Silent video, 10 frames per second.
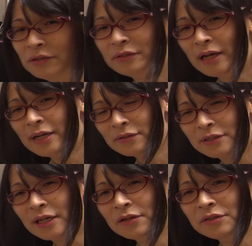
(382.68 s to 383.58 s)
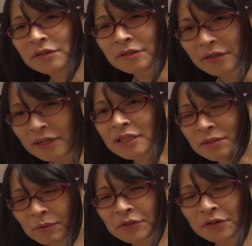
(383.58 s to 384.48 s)
雲台をつけるっていうねい
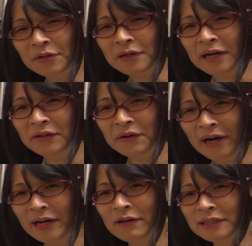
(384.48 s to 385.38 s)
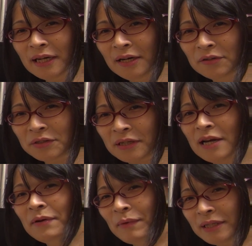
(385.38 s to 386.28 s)
つものあの荒技を使
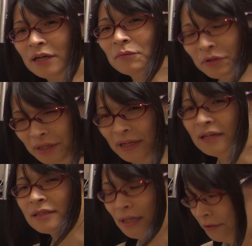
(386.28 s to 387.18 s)
えば全く問題ないんです